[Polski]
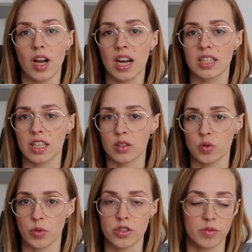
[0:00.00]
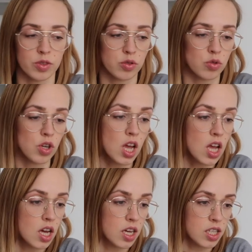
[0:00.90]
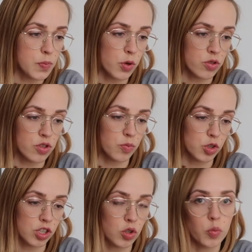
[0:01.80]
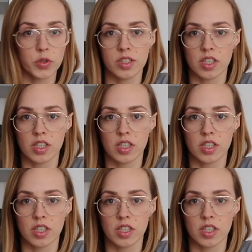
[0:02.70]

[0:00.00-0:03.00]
ale na rynku polskim też już e, sporo z nich można kupić.